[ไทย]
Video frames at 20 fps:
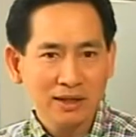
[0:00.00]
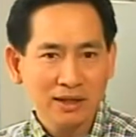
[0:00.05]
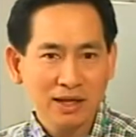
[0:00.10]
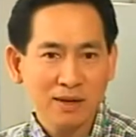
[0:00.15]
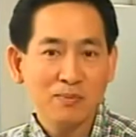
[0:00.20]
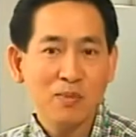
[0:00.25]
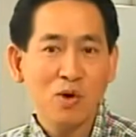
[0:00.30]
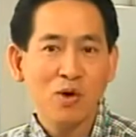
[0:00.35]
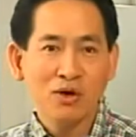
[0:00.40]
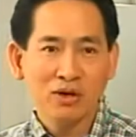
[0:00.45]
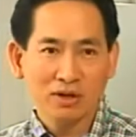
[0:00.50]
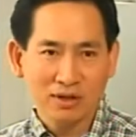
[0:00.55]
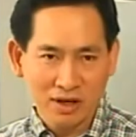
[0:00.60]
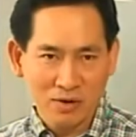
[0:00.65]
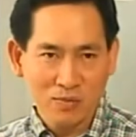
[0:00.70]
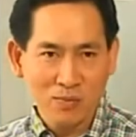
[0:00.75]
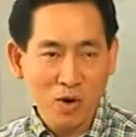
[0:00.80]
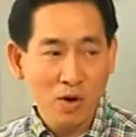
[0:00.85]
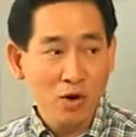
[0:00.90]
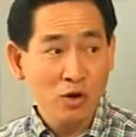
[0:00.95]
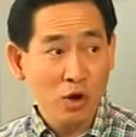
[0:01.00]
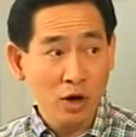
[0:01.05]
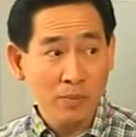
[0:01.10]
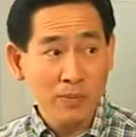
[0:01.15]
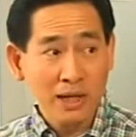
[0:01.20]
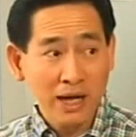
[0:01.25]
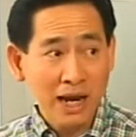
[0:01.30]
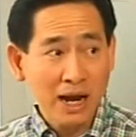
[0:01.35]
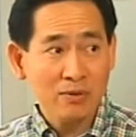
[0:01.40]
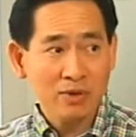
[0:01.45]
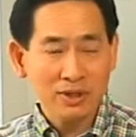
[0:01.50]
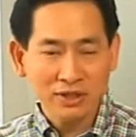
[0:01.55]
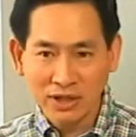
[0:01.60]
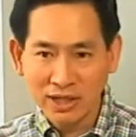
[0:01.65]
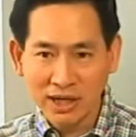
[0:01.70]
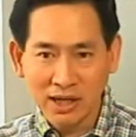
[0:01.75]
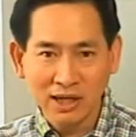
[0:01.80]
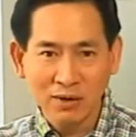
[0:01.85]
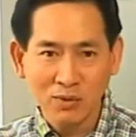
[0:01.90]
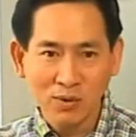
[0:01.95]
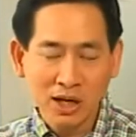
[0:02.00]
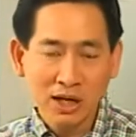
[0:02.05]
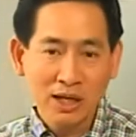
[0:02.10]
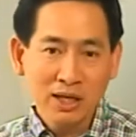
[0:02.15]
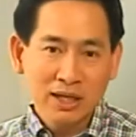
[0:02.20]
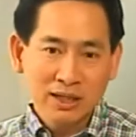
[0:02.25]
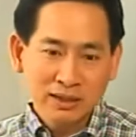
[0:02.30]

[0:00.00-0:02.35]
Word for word: ถ้ามองเรามองถอยมาก้าวอย่างจะเห็นเลยว่า